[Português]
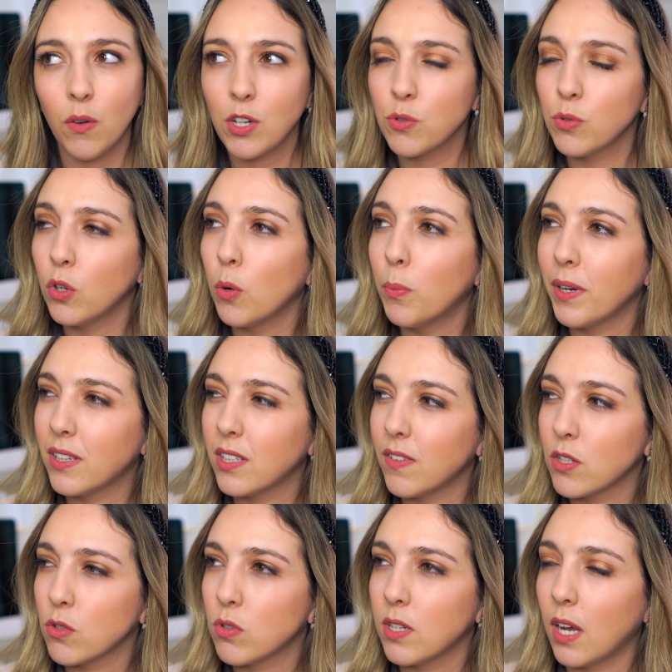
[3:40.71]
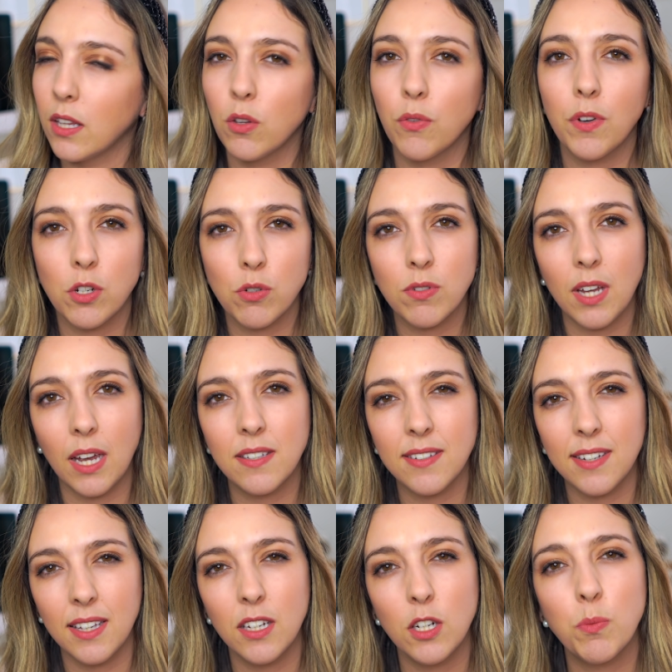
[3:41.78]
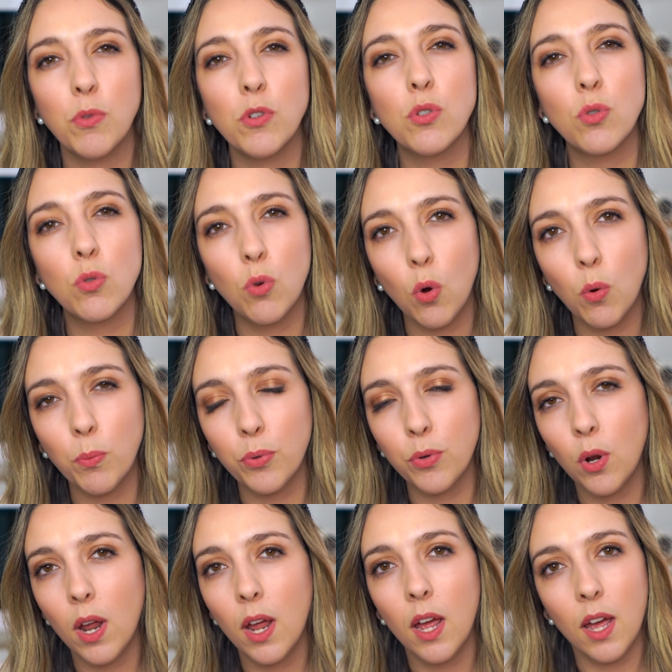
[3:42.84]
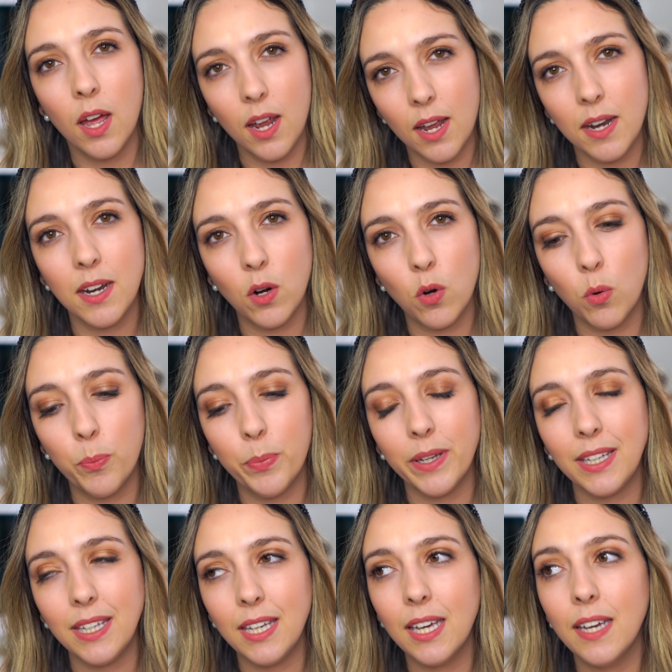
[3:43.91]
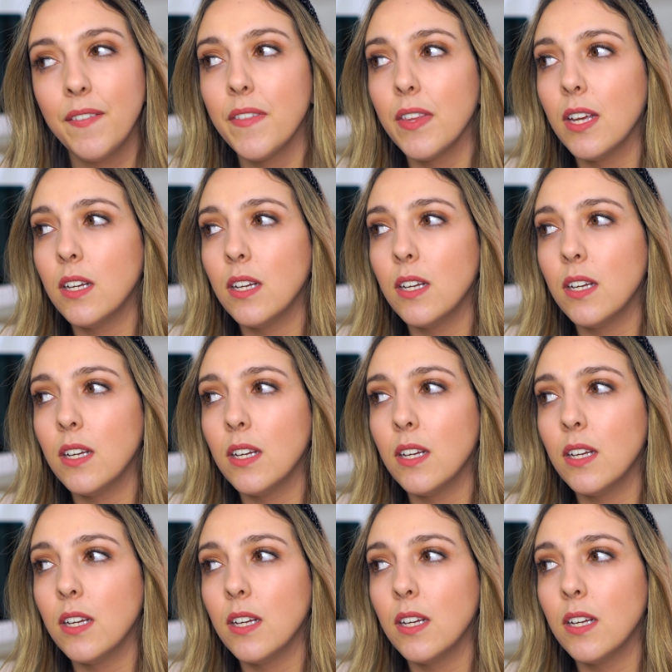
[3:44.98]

Eu acho que não comprei através do site, eu vejo no Skyscanner e depois compro uh, na companhia.